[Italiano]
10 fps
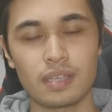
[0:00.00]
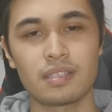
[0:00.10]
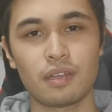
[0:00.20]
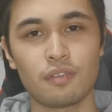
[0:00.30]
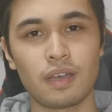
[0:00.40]

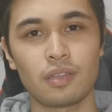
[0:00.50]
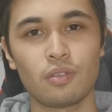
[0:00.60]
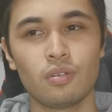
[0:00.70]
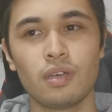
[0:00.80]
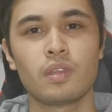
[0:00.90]
essere
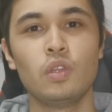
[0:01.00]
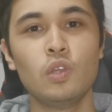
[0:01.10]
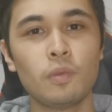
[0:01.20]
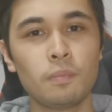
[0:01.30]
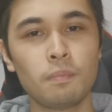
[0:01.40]
fatto
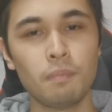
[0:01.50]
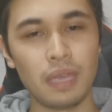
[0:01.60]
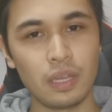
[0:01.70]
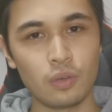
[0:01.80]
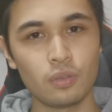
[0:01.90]
non
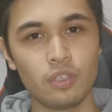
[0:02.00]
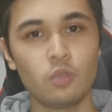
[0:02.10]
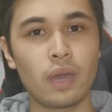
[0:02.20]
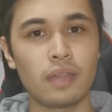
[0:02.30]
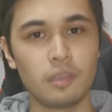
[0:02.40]
meno di
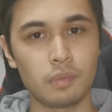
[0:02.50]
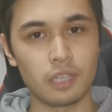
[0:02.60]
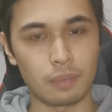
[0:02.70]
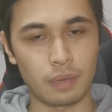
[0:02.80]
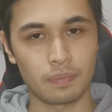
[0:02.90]
due anni
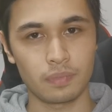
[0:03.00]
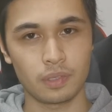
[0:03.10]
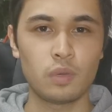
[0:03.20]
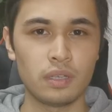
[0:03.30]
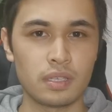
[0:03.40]
prima.
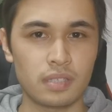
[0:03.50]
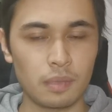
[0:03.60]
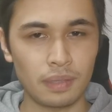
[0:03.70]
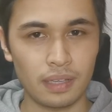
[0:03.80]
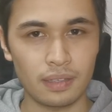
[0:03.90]
Quindi se
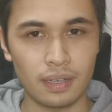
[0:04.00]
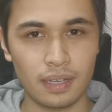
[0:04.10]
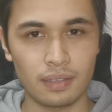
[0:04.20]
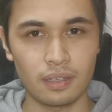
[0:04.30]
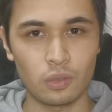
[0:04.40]
mandate la
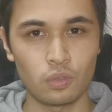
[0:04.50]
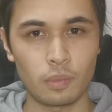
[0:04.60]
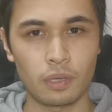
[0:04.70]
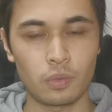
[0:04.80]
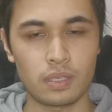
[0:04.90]
candidatura
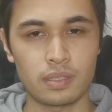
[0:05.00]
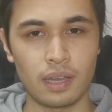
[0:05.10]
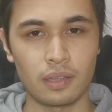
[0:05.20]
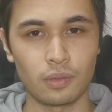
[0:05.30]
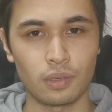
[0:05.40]
per
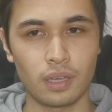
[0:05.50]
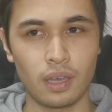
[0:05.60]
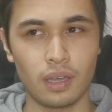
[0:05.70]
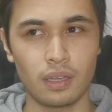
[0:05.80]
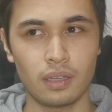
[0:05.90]
quest'anno,
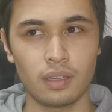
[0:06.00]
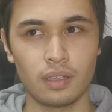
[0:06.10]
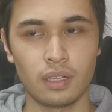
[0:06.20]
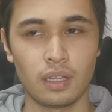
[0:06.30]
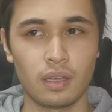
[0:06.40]
che è
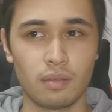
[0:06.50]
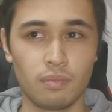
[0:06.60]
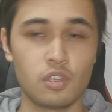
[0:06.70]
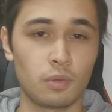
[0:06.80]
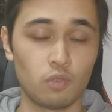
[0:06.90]
il
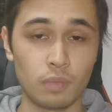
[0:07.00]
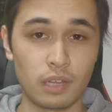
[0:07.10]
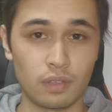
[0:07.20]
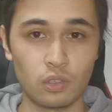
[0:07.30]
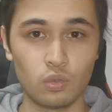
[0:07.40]
diciamo,
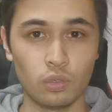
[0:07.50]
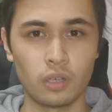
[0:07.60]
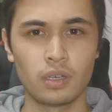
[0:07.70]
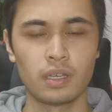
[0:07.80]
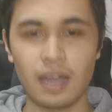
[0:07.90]

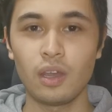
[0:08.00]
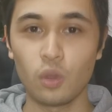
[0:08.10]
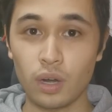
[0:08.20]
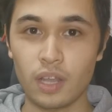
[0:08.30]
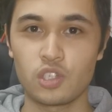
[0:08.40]
2021,
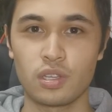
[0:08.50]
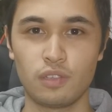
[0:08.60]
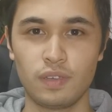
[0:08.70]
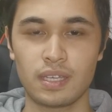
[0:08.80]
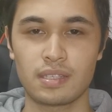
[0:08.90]
allora la
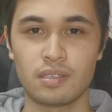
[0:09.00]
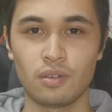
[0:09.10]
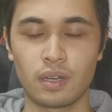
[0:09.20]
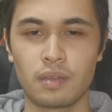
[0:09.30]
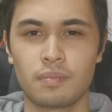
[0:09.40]

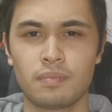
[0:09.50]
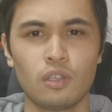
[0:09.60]
certificazione